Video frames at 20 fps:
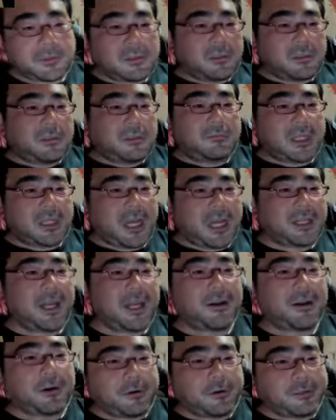もうやだ
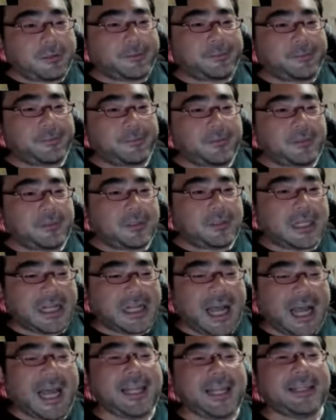よ。だって
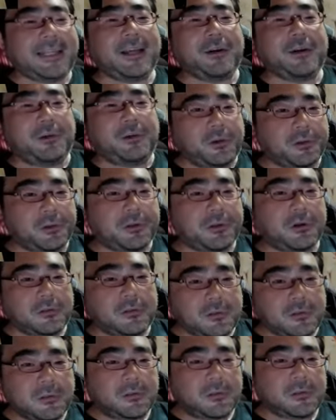書いてよ、本当
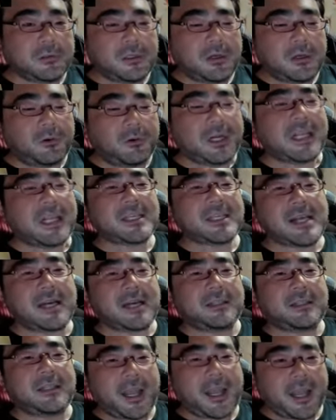俺じゃな
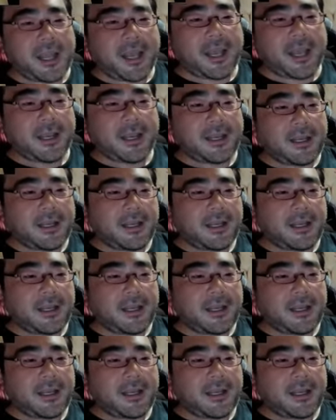くて、